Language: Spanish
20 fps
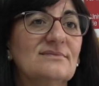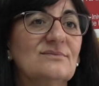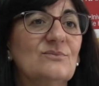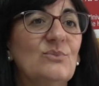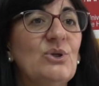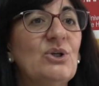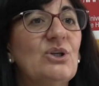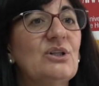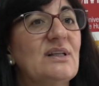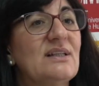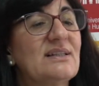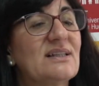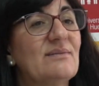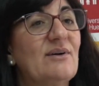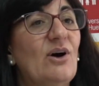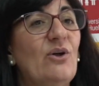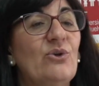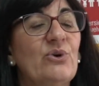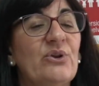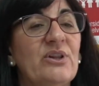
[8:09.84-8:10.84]
Bueno, el,
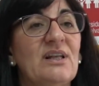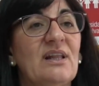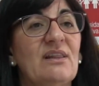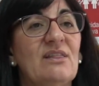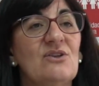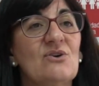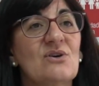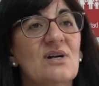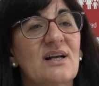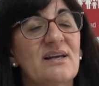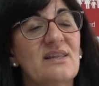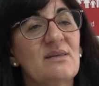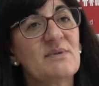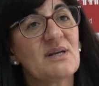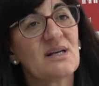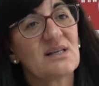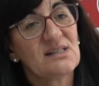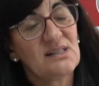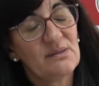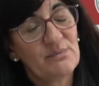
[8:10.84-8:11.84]
trabajo de ordenación
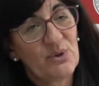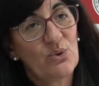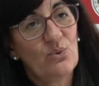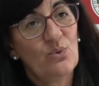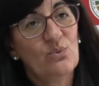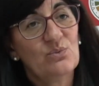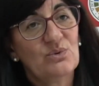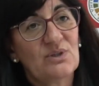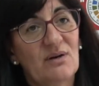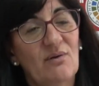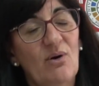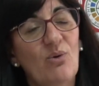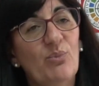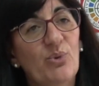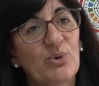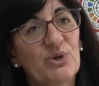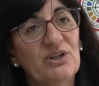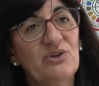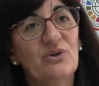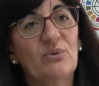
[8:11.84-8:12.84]
académica es siempre un trabajo
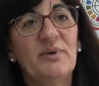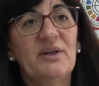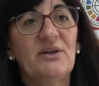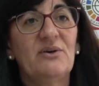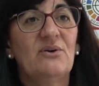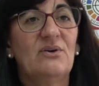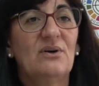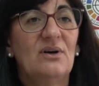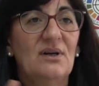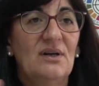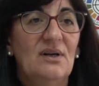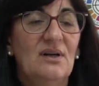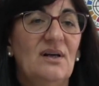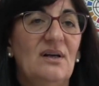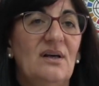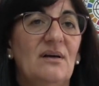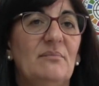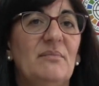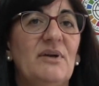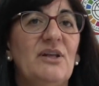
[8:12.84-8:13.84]
un poquito menos,
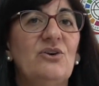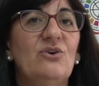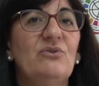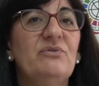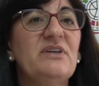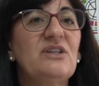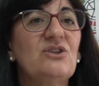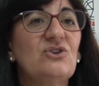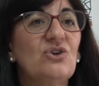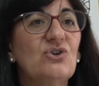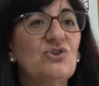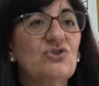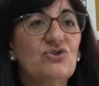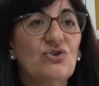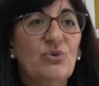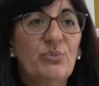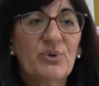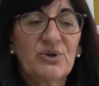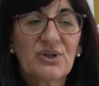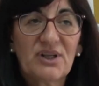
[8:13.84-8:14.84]

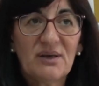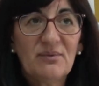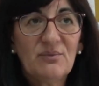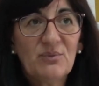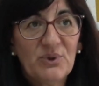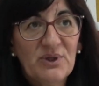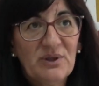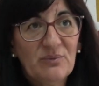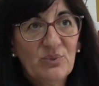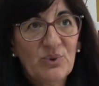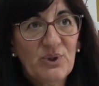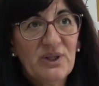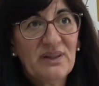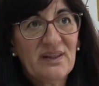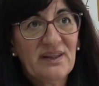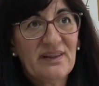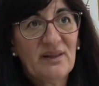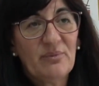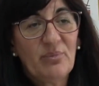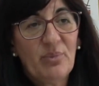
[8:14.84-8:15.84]
vistoso porque es muy, muy
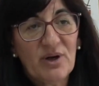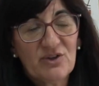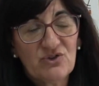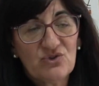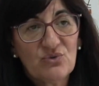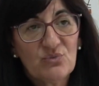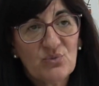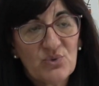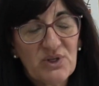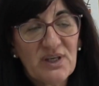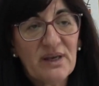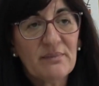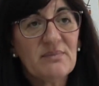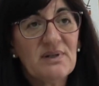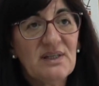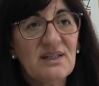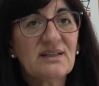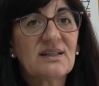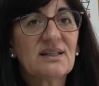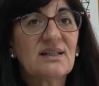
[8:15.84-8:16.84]
de despacho, muy
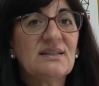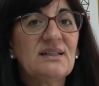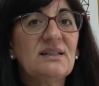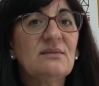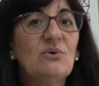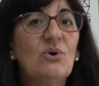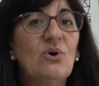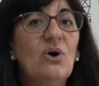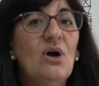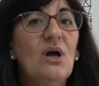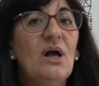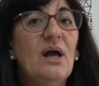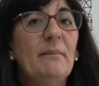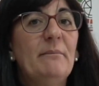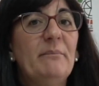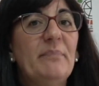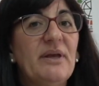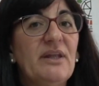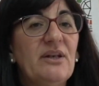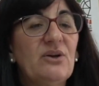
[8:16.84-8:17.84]
administrativo,
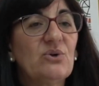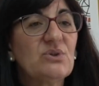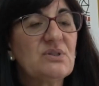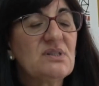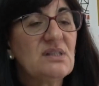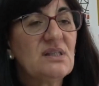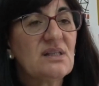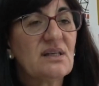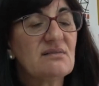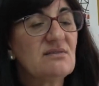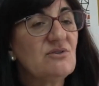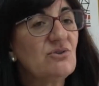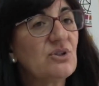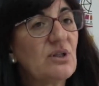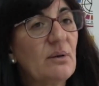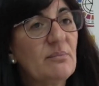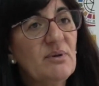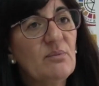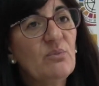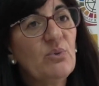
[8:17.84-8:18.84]
pero sí que ha sido
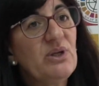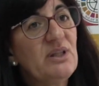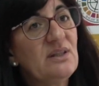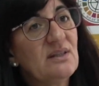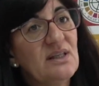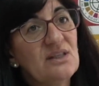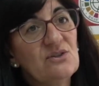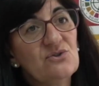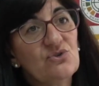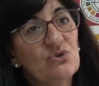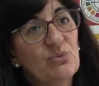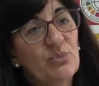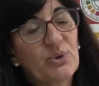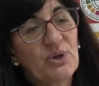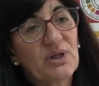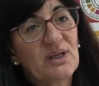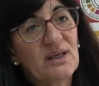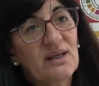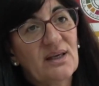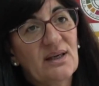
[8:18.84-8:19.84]
también muy intenso
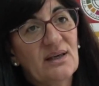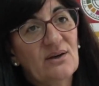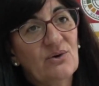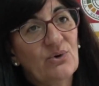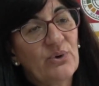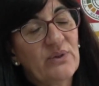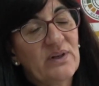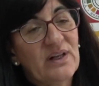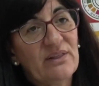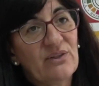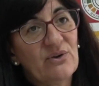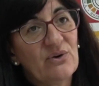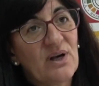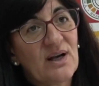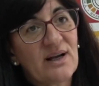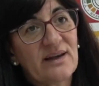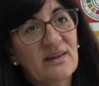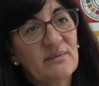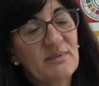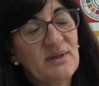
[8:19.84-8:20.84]
porque ordenación
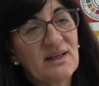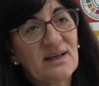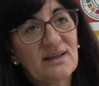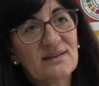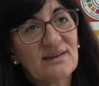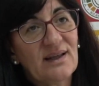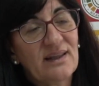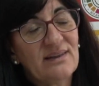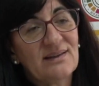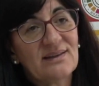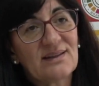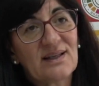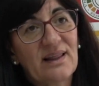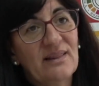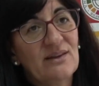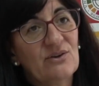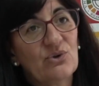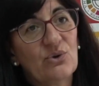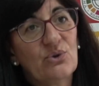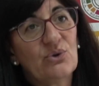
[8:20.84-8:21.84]
académica está
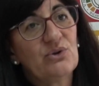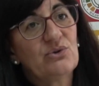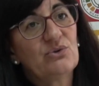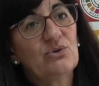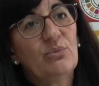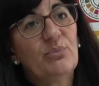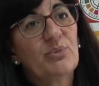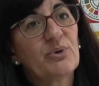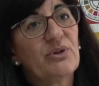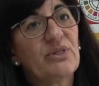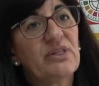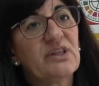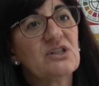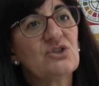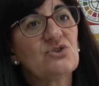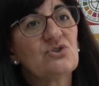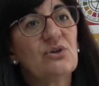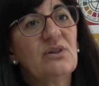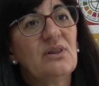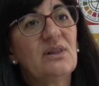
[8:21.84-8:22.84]
detrás de todos estos
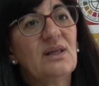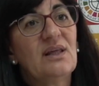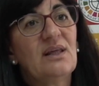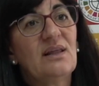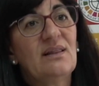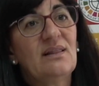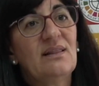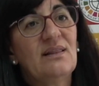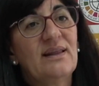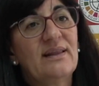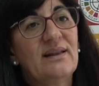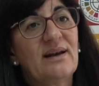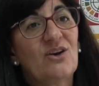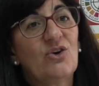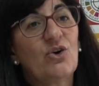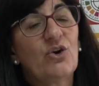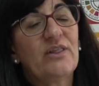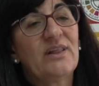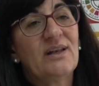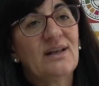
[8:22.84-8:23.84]
procesos de
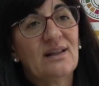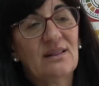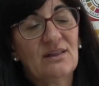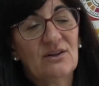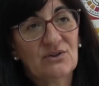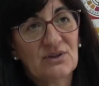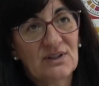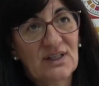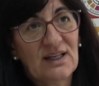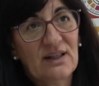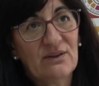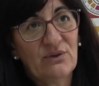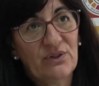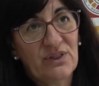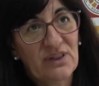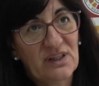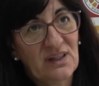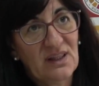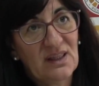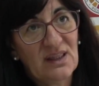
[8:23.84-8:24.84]
reordenación de la
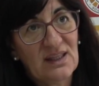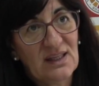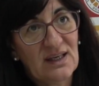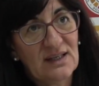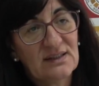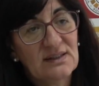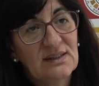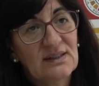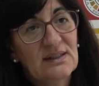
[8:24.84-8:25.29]
docencia.